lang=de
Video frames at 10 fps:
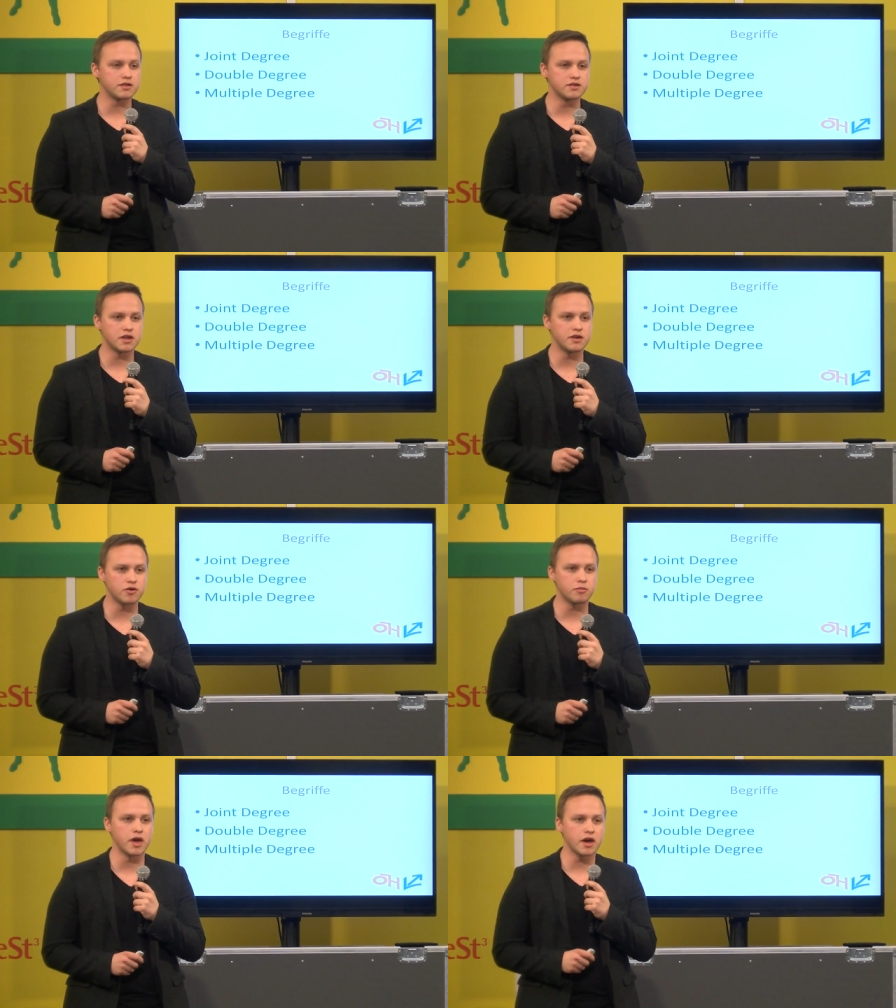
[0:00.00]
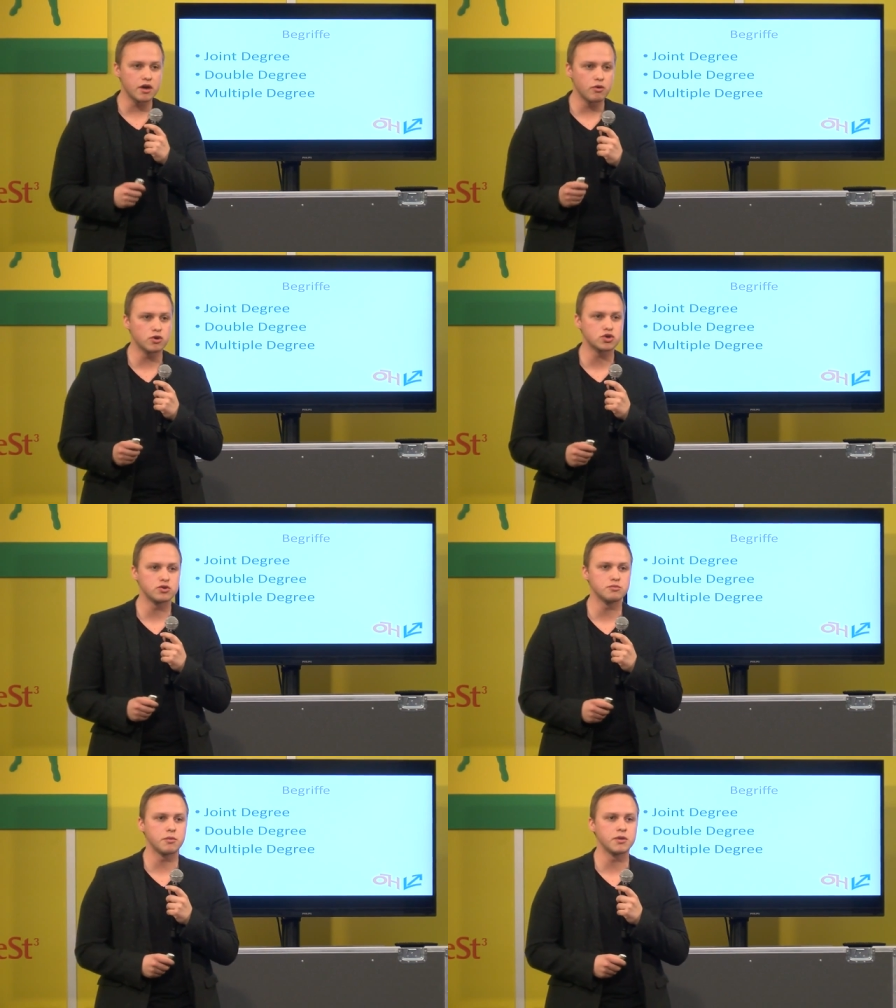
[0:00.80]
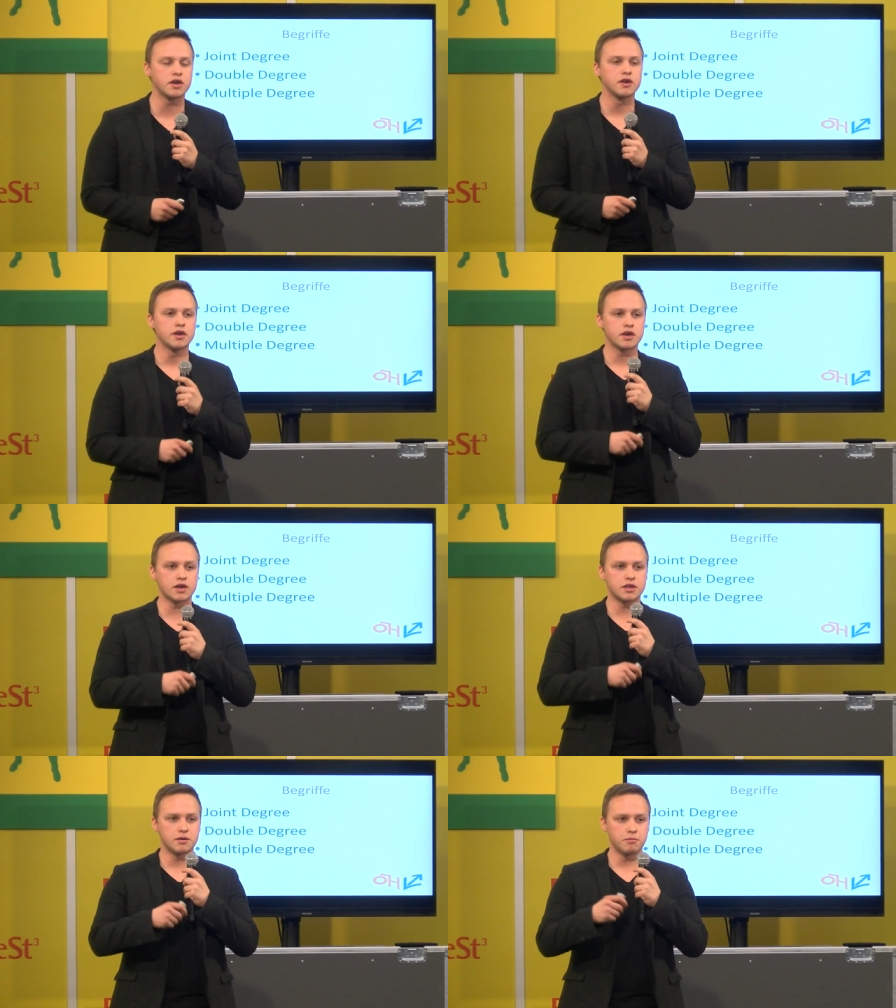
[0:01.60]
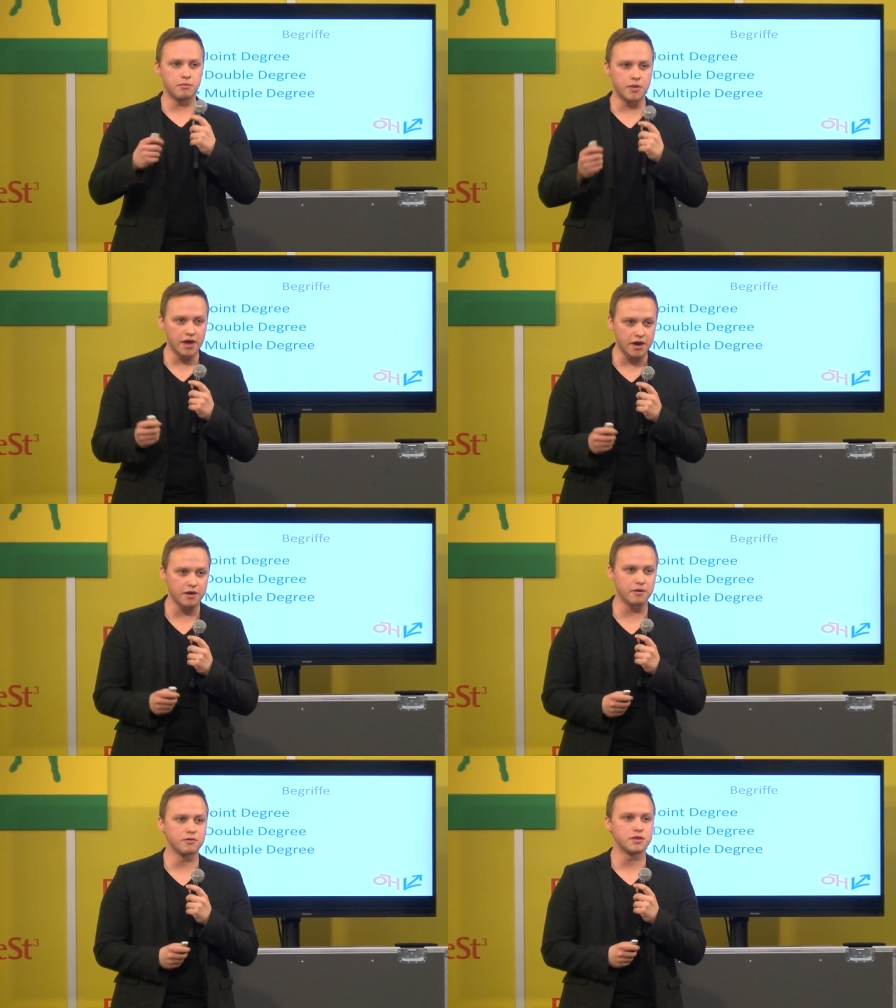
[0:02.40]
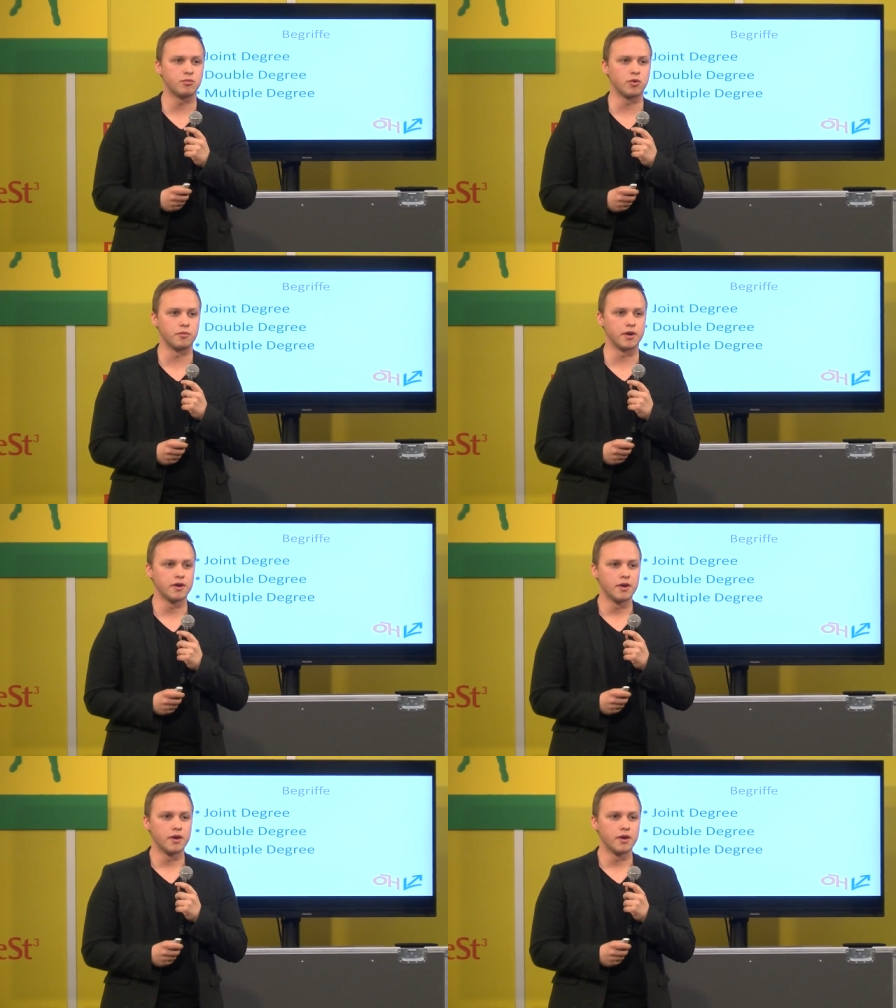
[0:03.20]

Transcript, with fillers: Es sind einfach mehrere Hochschulen und man kriegt mehrere Diplome.